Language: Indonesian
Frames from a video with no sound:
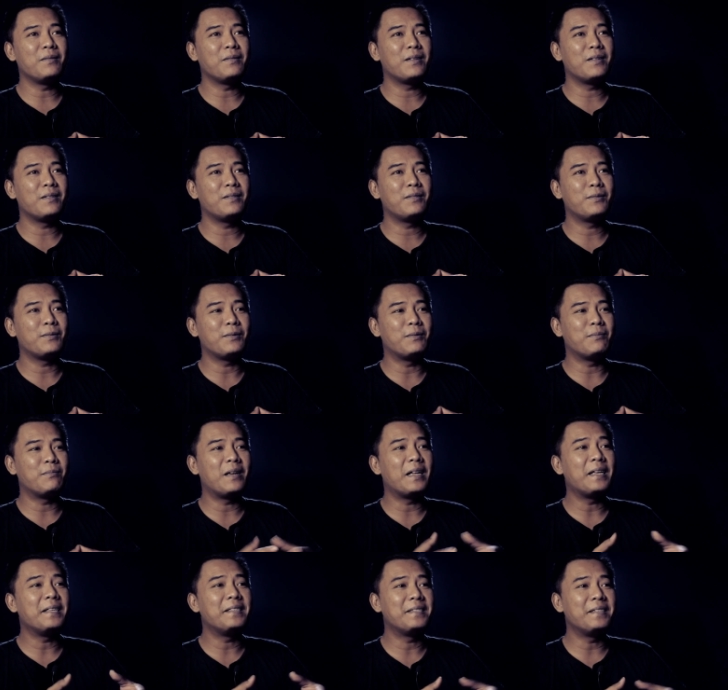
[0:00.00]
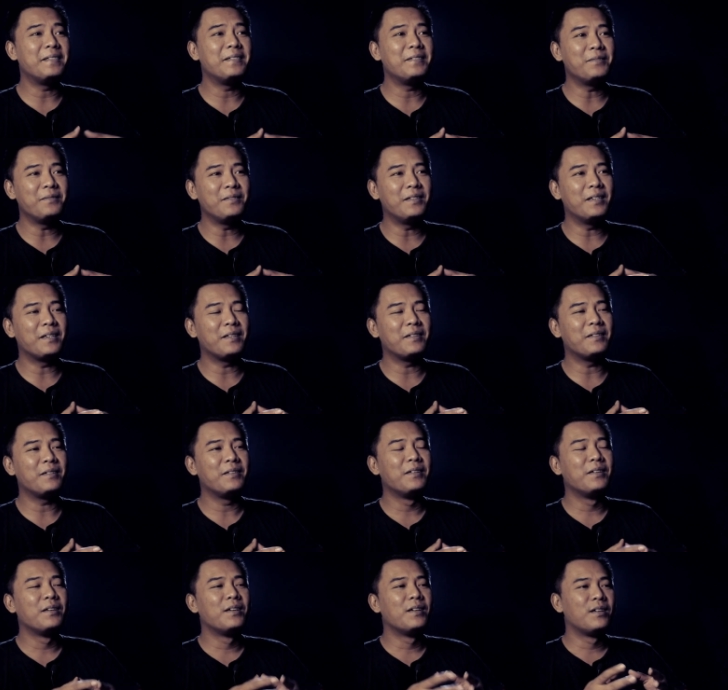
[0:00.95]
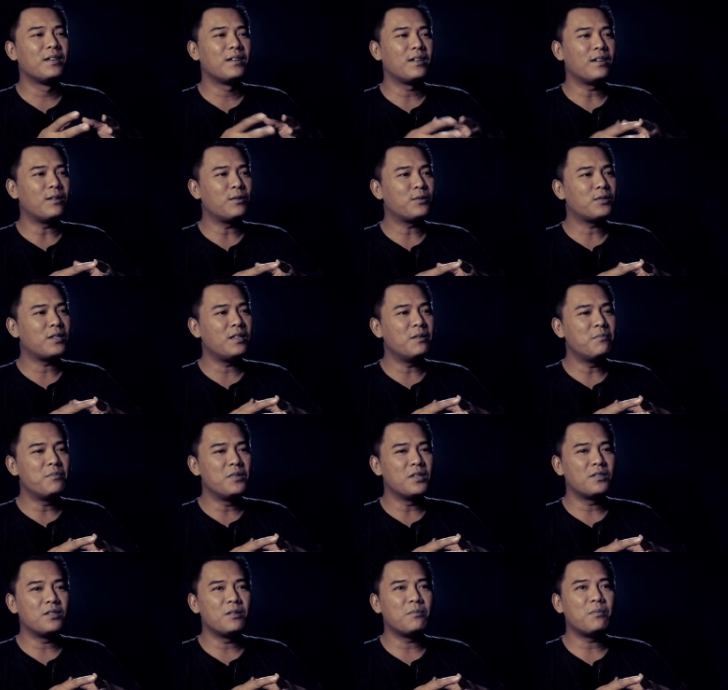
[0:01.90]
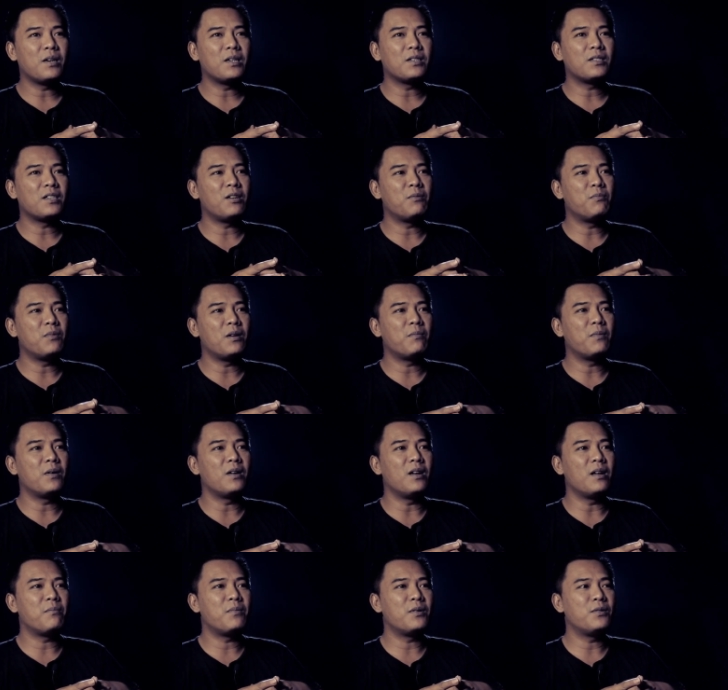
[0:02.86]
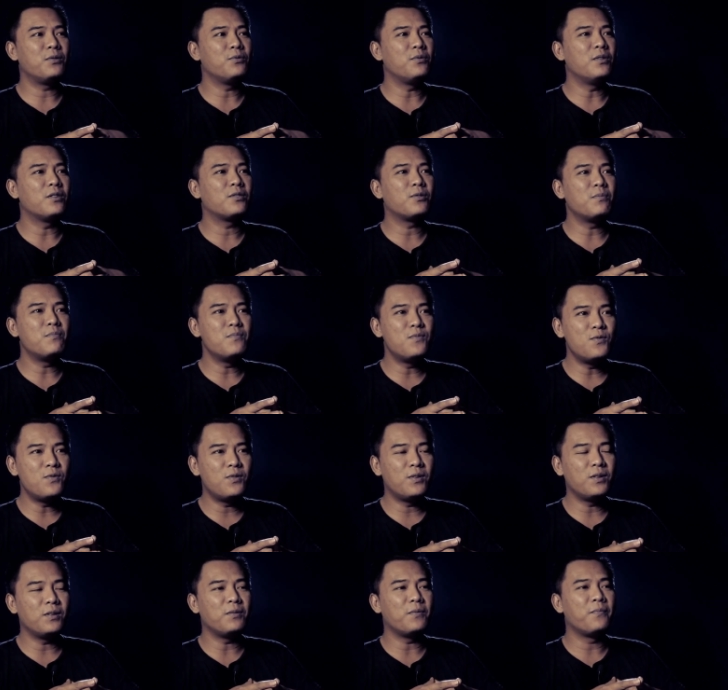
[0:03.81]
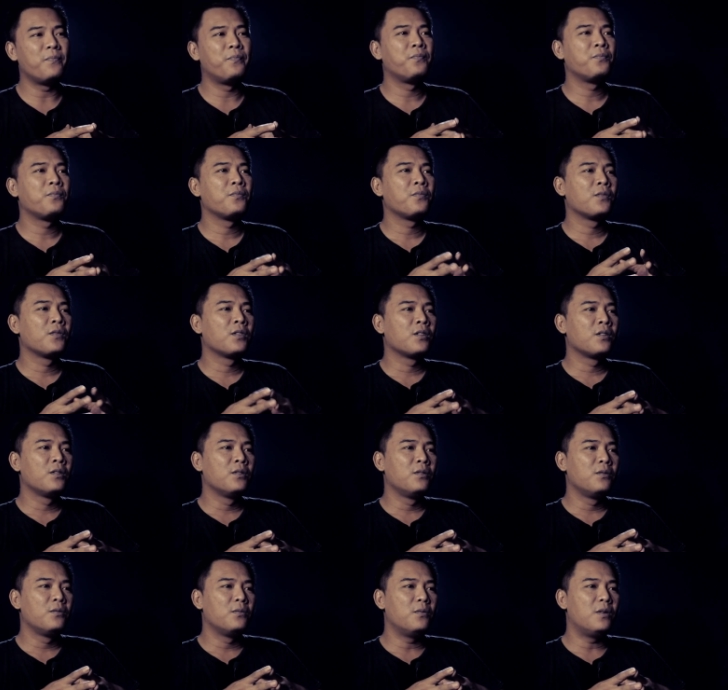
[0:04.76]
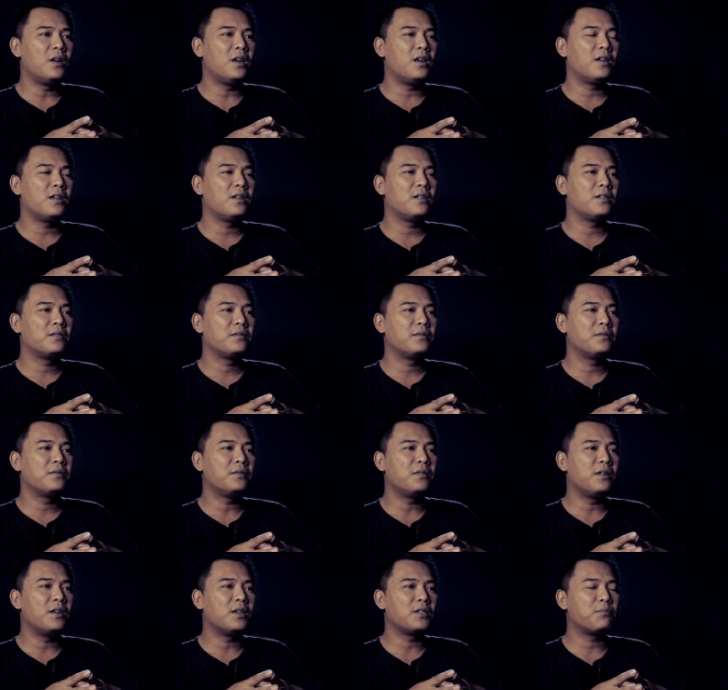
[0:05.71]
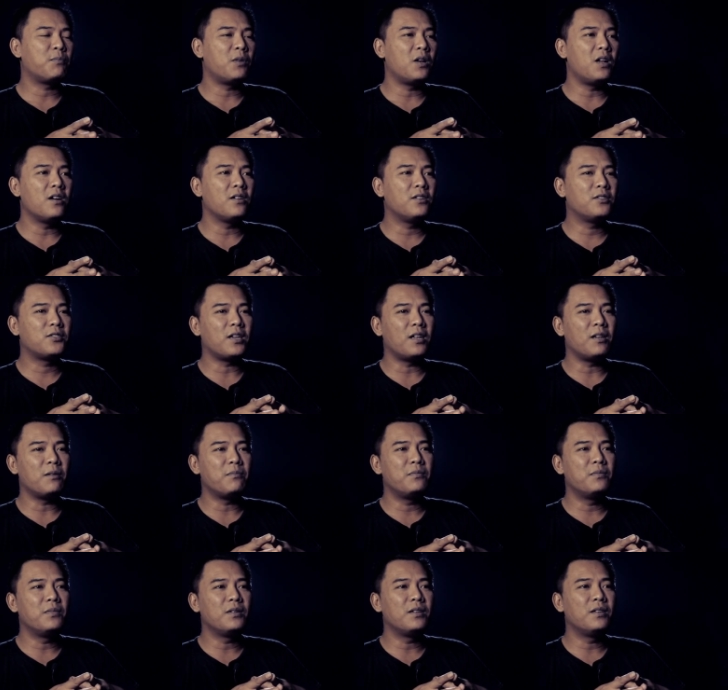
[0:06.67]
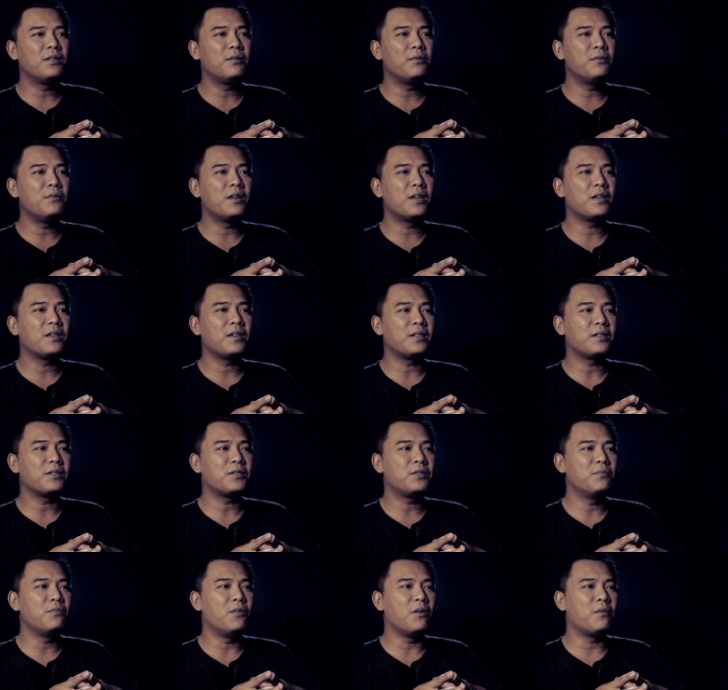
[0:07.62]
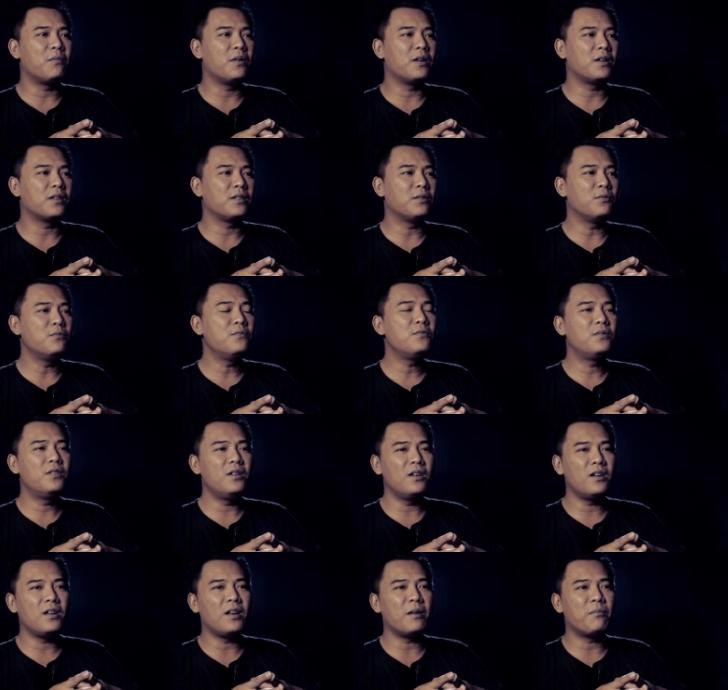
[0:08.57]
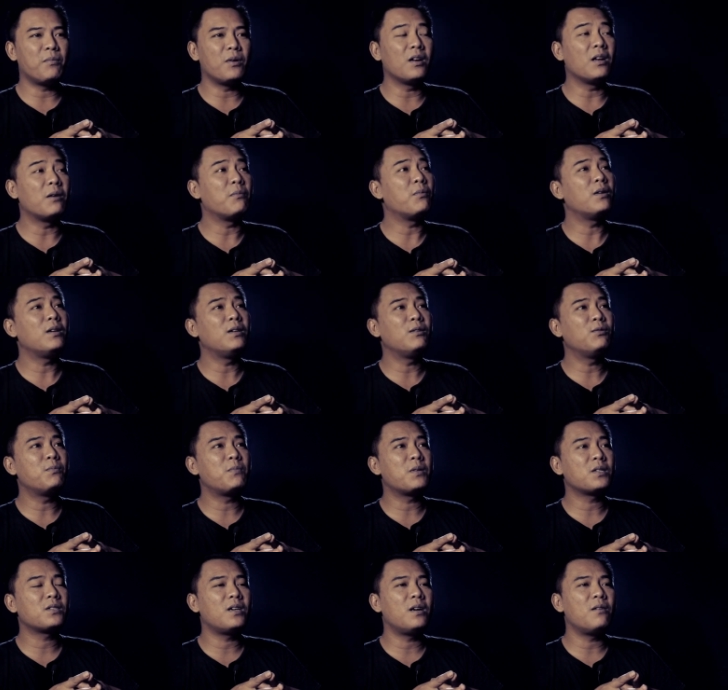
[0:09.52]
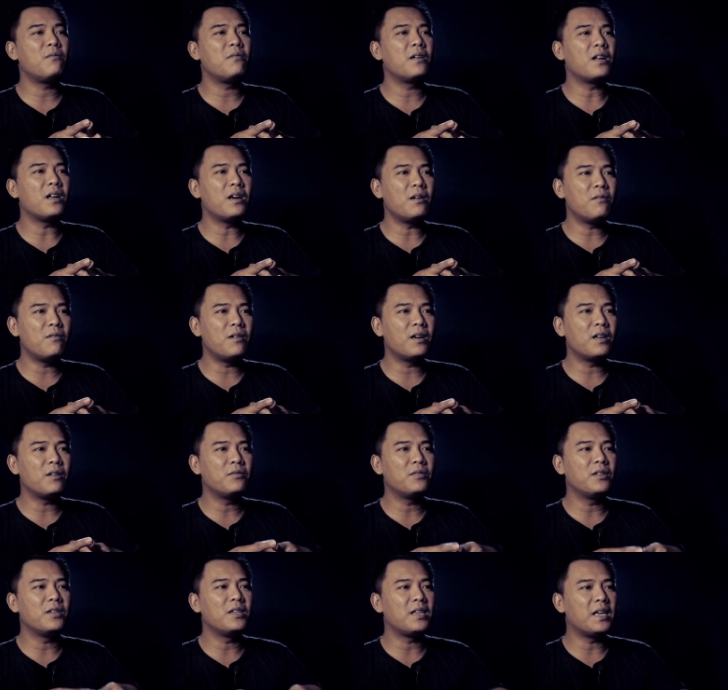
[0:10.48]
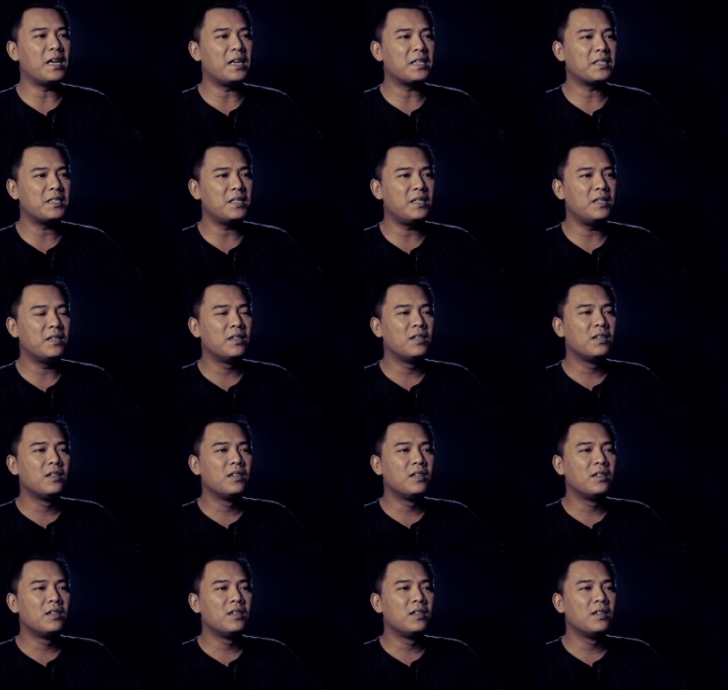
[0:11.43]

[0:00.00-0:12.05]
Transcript: itu kan cukup legend juga gitu kalau saya biasanya pakai salep 88 juga sembuh gitu wah Wah, apalagi salep begituan kata si bapaknya. Udah 88 itu pas awal-awal udah dikasih,